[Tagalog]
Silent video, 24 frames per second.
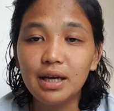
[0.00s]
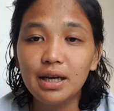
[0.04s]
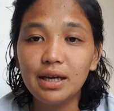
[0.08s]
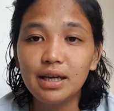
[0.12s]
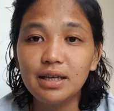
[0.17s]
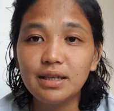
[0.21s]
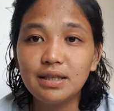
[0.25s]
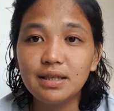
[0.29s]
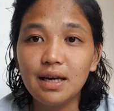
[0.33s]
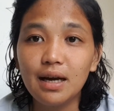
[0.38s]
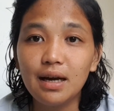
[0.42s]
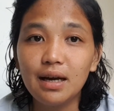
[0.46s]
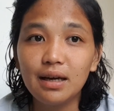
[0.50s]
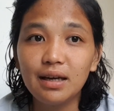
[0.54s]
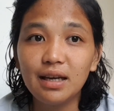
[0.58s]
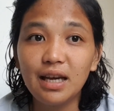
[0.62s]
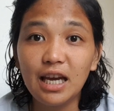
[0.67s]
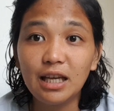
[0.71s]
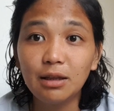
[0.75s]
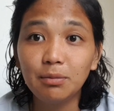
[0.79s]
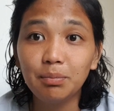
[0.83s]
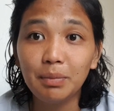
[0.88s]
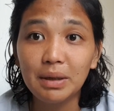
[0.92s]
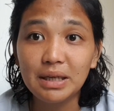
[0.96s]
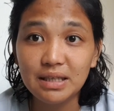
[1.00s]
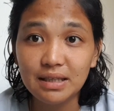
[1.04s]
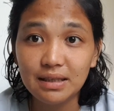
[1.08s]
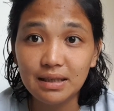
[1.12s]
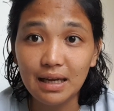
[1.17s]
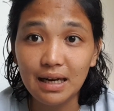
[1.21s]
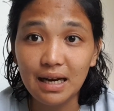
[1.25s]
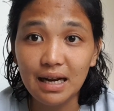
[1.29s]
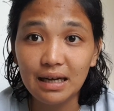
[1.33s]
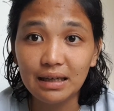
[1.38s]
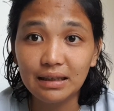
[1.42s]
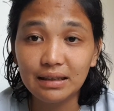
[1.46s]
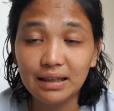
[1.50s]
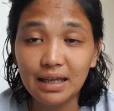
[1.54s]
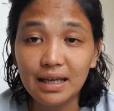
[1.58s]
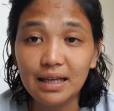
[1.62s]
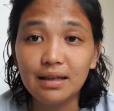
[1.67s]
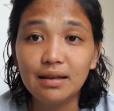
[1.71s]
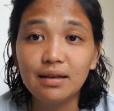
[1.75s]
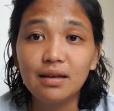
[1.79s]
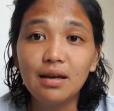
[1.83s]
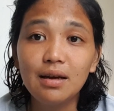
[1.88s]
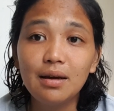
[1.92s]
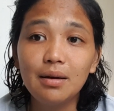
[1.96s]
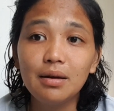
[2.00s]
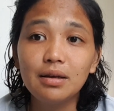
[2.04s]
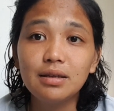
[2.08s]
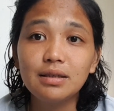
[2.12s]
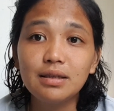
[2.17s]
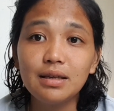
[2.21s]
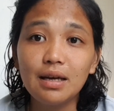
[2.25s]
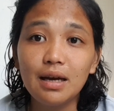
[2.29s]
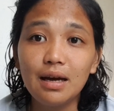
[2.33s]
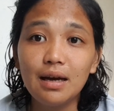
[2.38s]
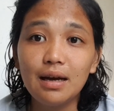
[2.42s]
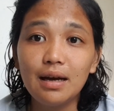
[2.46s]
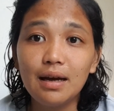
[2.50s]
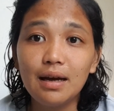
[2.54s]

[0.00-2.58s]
isang gate pass na lang din sa